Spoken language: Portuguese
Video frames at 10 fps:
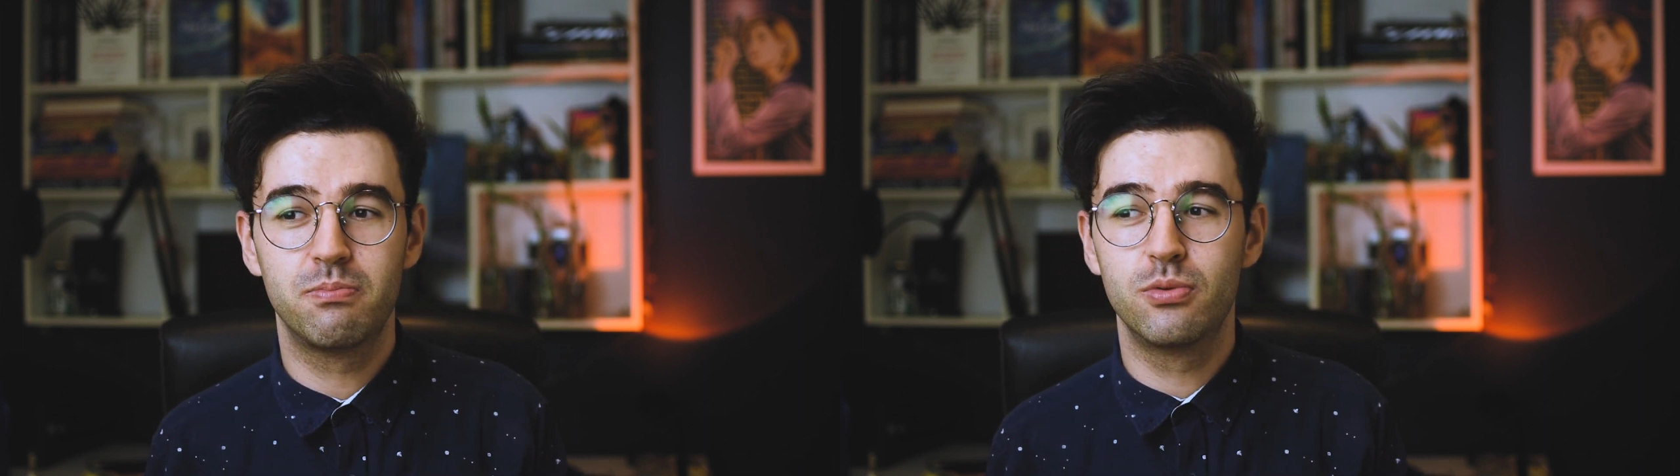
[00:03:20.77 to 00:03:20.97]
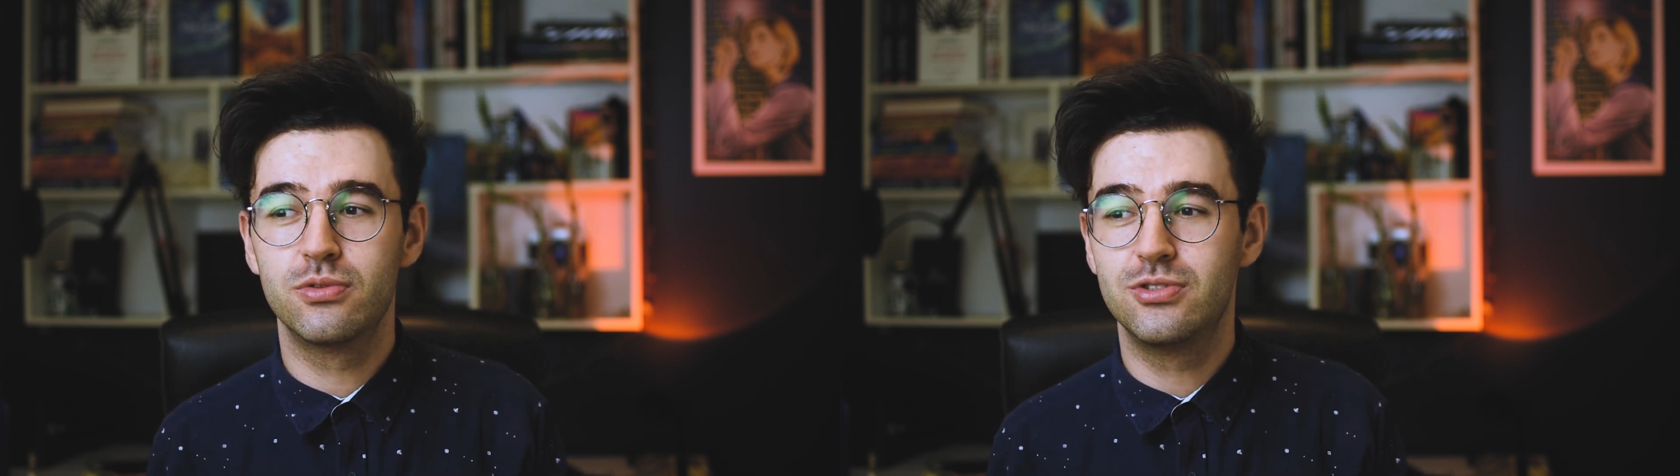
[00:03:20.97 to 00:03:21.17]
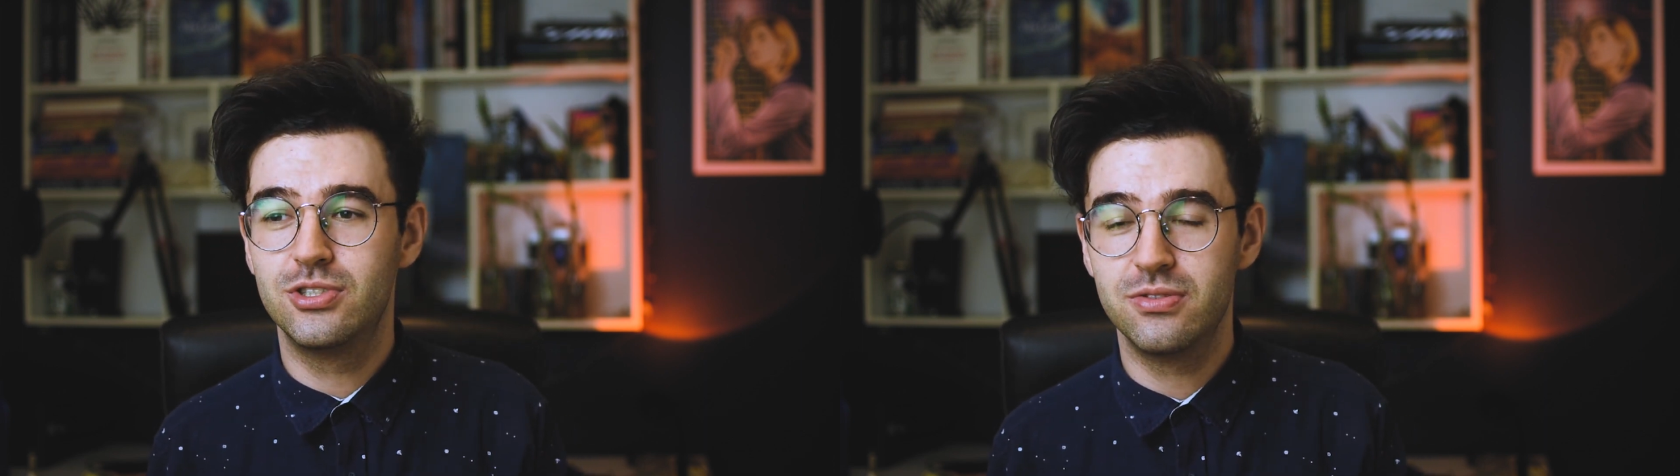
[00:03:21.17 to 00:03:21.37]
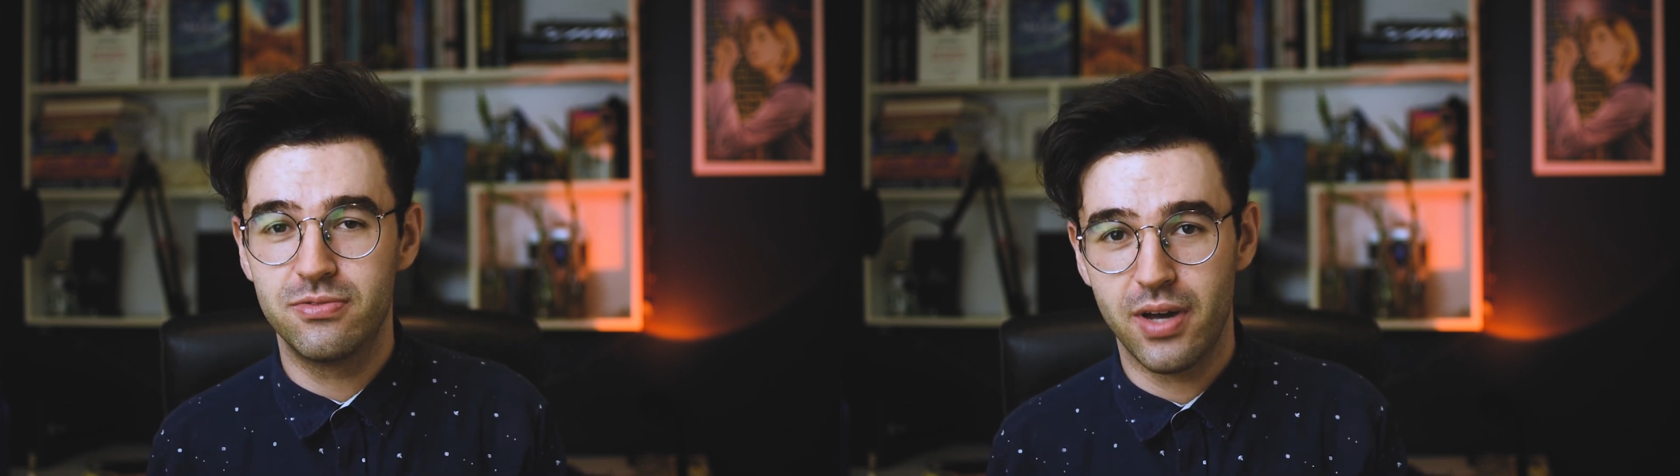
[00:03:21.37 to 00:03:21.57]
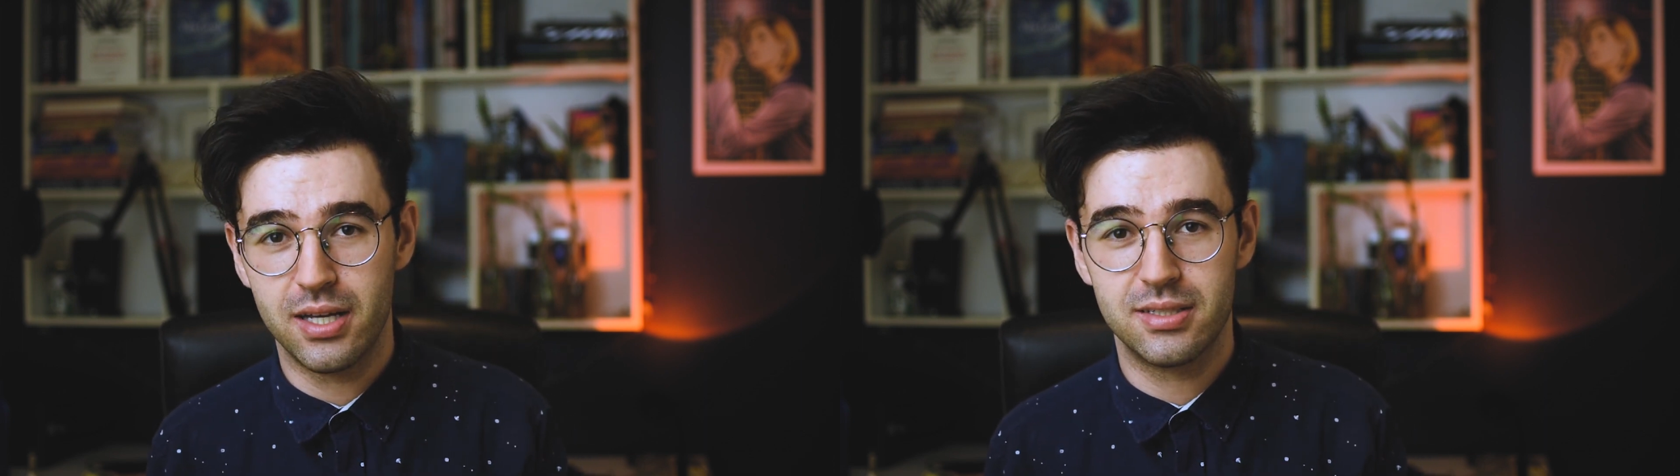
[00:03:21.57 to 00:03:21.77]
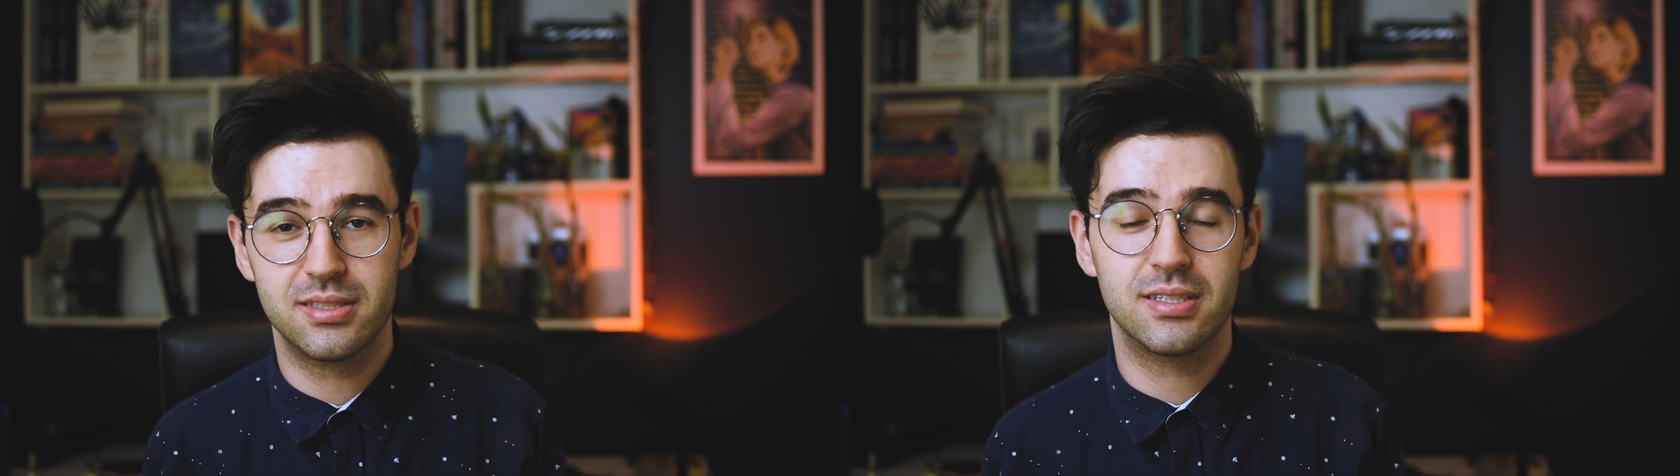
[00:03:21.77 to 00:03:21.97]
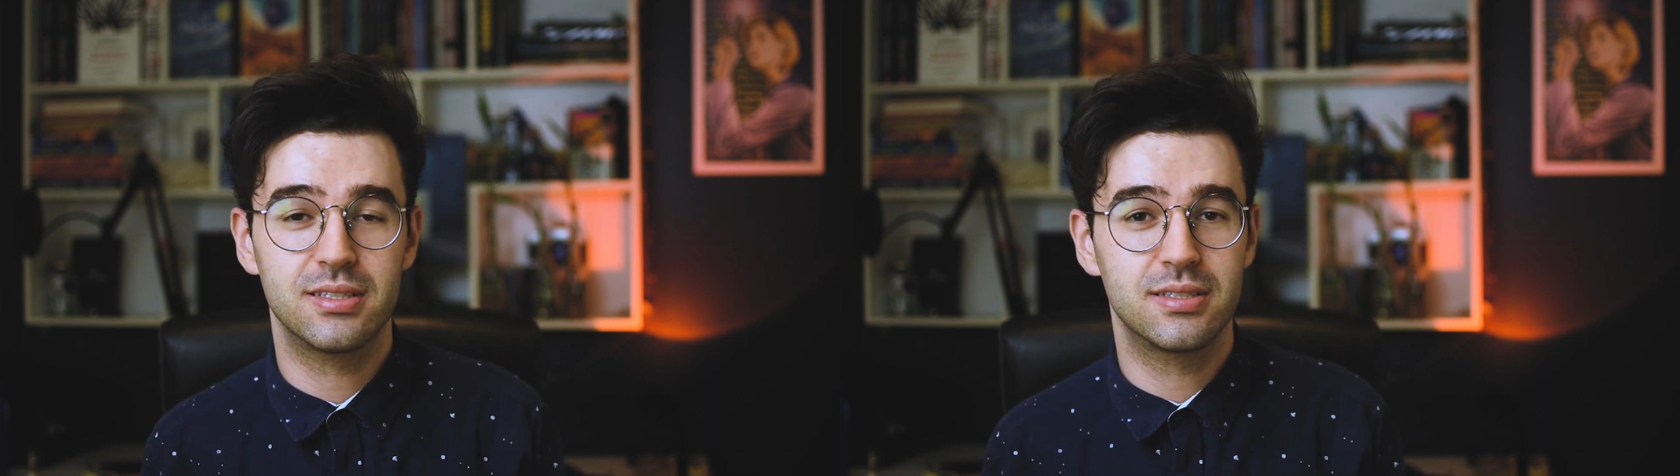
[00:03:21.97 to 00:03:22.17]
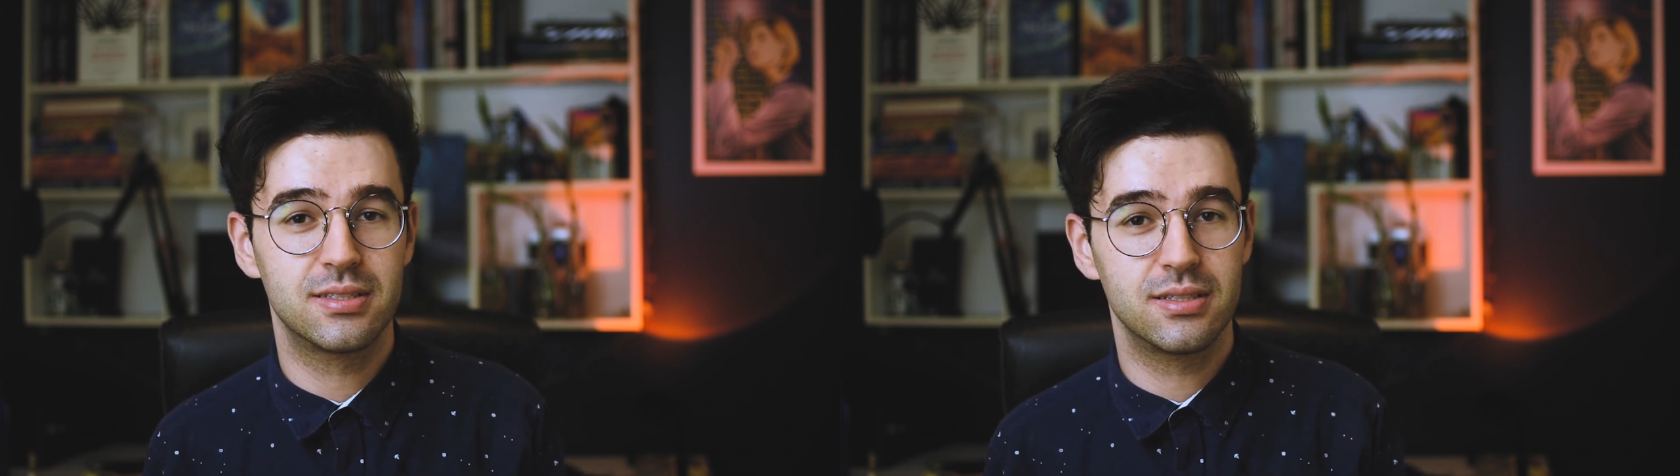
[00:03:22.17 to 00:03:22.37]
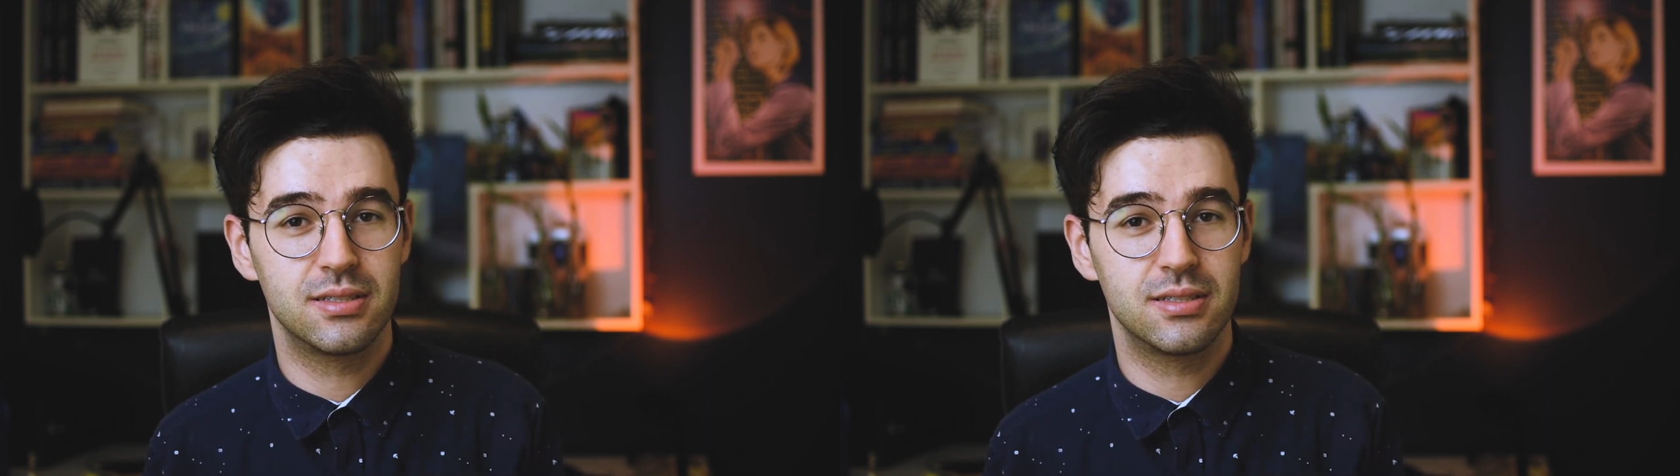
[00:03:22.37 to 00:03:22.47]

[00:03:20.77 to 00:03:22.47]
por diversas